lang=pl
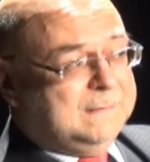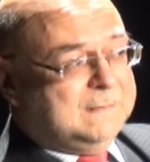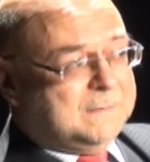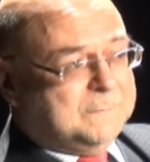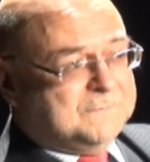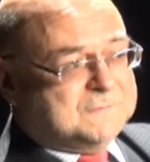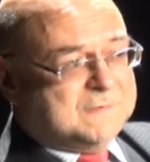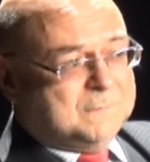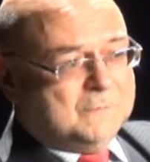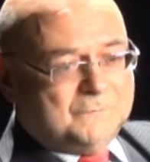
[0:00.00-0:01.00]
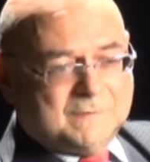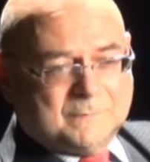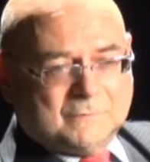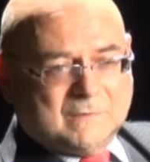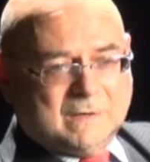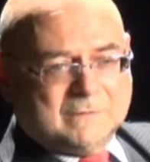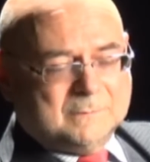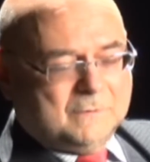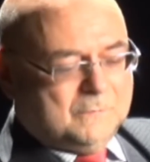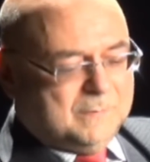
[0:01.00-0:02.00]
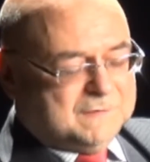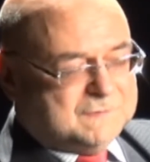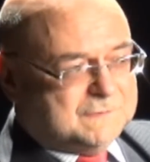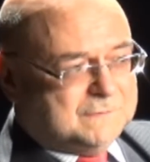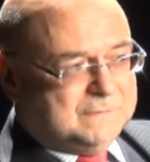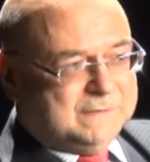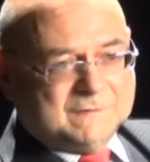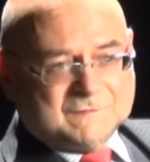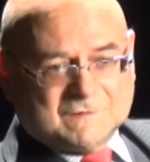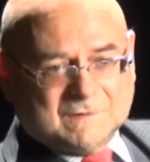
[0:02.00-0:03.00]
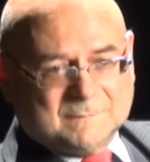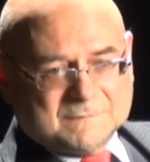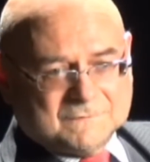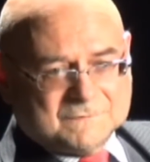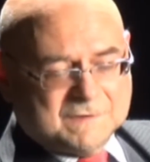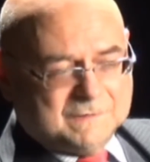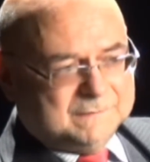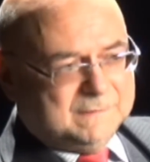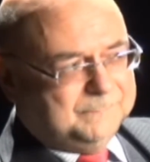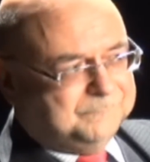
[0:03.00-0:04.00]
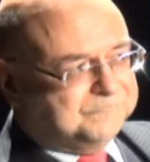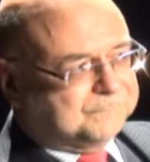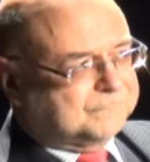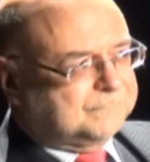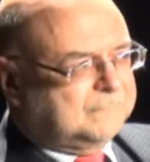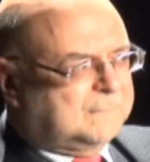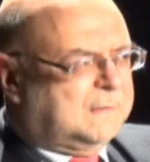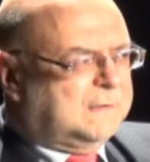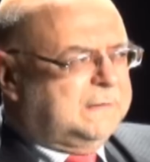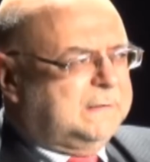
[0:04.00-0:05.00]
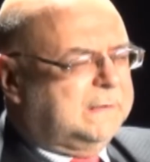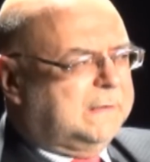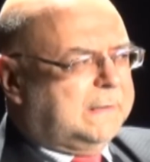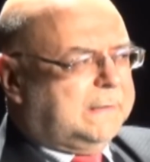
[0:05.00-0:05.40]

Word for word: jak powiedziałem, głównie Bułgarom, Kubańczykom, a także Niemcom Wschodnim. I